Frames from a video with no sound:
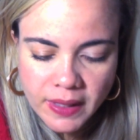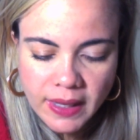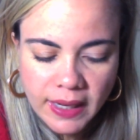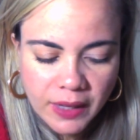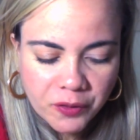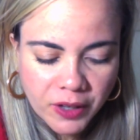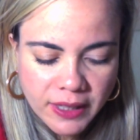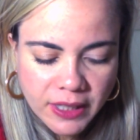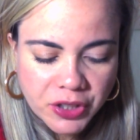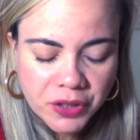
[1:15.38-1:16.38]

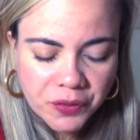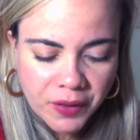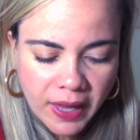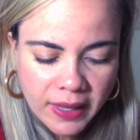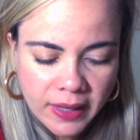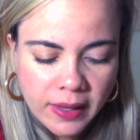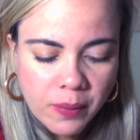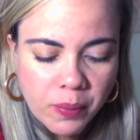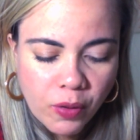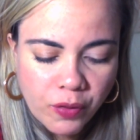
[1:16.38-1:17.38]
Levanta-te e vai,
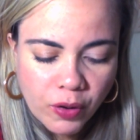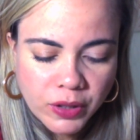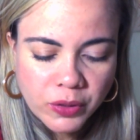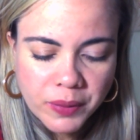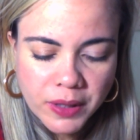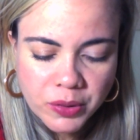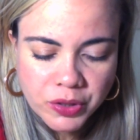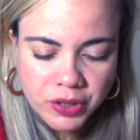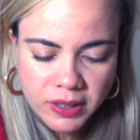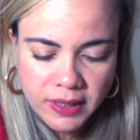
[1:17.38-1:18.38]
por volta do
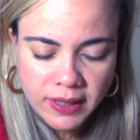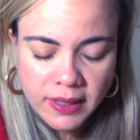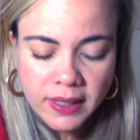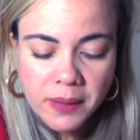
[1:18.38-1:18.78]
meio-dia,